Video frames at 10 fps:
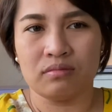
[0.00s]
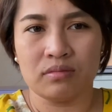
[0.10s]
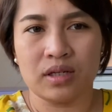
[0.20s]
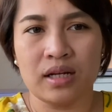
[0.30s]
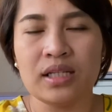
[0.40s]

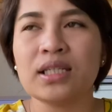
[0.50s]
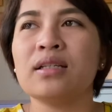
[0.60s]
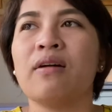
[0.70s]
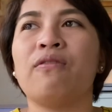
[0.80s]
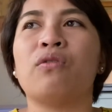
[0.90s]
kanisad
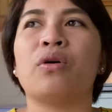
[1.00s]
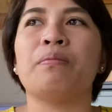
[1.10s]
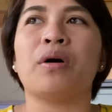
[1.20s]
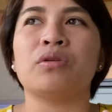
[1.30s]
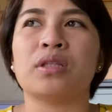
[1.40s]
nga form
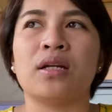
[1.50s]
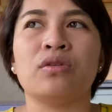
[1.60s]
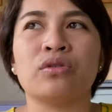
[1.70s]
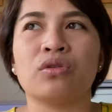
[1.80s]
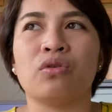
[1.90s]

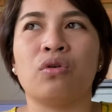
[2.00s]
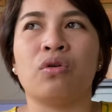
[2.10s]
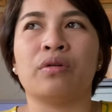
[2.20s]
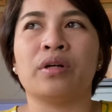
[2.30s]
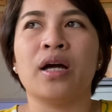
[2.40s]
pangutan-on
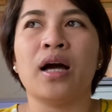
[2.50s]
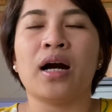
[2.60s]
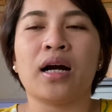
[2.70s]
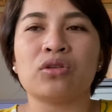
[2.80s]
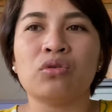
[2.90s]
kung
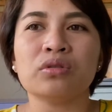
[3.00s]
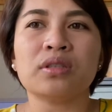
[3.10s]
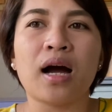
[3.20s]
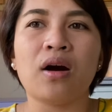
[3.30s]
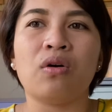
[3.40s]
katong
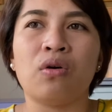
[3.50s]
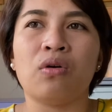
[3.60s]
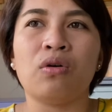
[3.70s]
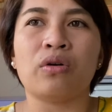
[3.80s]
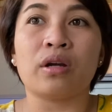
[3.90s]

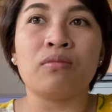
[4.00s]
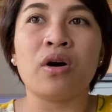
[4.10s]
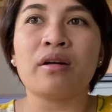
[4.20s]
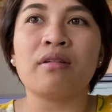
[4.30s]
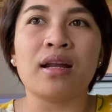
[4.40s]
tao or
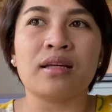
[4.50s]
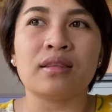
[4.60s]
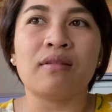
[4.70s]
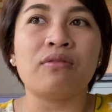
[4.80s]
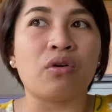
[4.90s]
imuhang
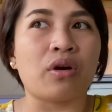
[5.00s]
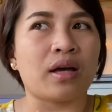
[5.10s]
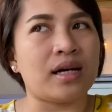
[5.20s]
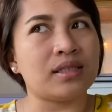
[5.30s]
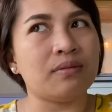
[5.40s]
relative or
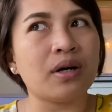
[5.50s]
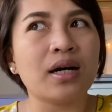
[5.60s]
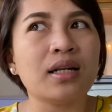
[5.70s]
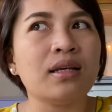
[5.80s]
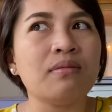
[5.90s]
kasi
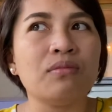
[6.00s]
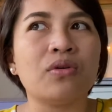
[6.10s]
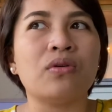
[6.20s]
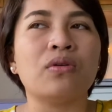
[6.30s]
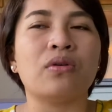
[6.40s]
maka
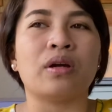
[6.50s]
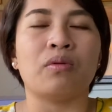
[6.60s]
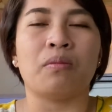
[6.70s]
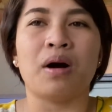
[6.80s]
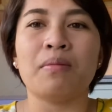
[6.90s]
nimo or
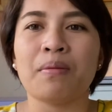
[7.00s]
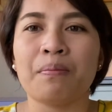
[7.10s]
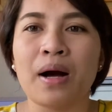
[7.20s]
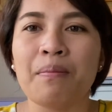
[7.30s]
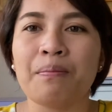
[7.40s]
imong mama
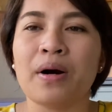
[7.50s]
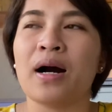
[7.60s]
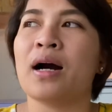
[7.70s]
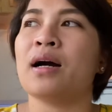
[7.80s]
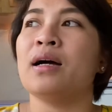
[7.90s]

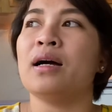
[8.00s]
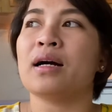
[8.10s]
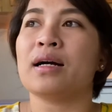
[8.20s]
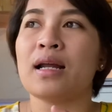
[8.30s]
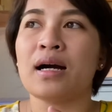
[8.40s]
magpapa
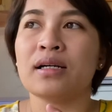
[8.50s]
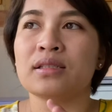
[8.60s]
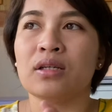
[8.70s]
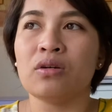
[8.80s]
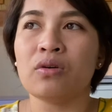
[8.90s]
nga naa
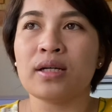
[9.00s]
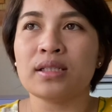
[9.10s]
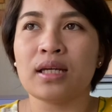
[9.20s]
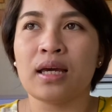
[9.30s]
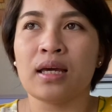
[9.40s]
sa
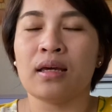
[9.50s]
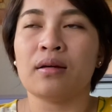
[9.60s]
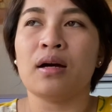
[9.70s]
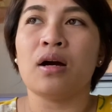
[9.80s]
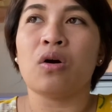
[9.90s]
USA
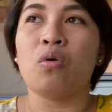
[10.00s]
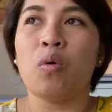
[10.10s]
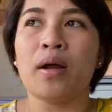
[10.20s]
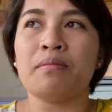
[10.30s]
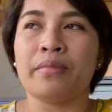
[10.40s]

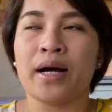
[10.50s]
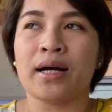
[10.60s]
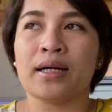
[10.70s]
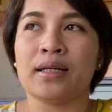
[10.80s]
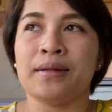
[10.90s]
kuan
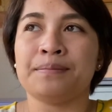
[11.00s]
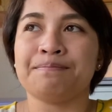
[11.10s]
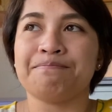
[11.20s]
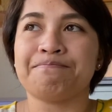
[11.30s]
ba kaning